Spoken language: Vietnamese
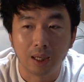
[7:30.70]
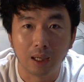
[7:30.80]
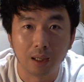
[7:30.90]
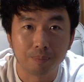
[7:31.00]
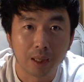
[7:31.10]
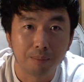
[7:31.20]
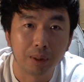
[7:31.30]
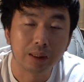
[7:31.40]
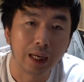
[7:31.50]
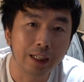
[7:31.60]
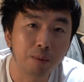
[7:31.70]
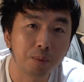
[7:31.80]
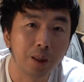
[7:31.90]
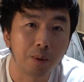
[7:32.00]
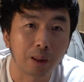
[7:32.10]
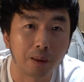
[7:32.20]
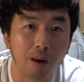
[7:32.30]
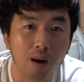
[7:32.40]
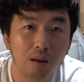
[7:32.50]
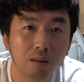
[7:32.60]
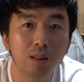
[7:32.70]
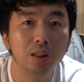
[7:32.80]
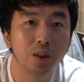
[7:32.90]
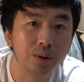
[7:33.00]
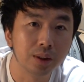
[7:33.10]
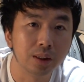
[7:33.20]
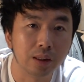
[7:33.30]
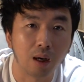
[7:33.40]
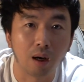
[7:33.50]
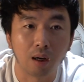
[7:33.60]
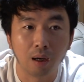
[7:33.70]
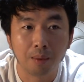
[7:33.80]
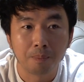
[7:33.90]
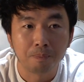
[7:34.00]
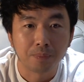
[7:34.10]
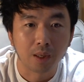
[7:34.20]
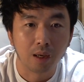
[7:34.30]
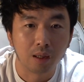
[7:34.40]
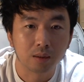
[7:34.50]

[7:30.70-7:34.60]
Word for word: uh, mình thấy một điều là có rất nhiều người họ uh,